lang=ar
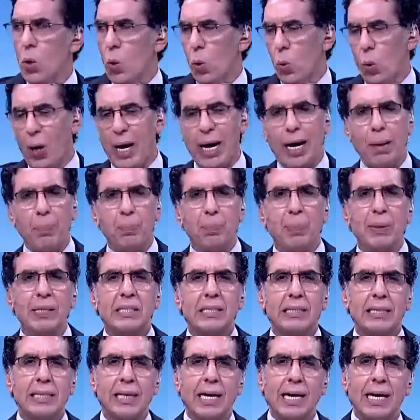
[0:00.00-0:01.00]
وحبة
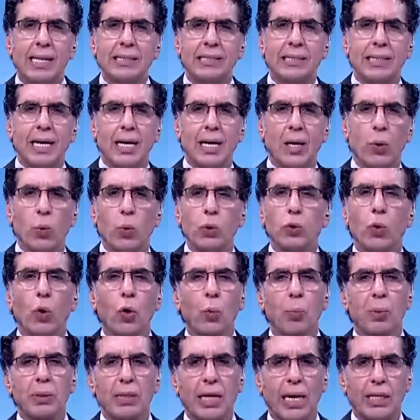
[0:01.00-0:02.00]
سياسة
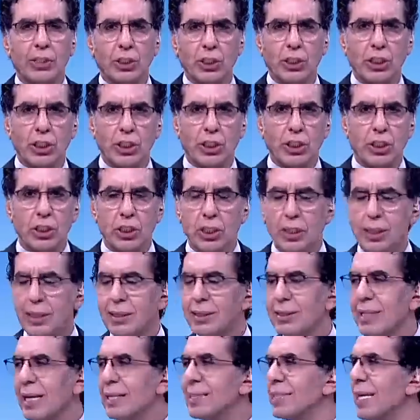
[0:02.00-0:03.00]
وتربة حشيش
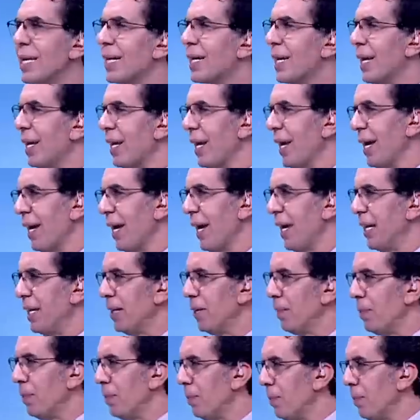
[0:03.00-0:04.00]
تذاكر يا هانم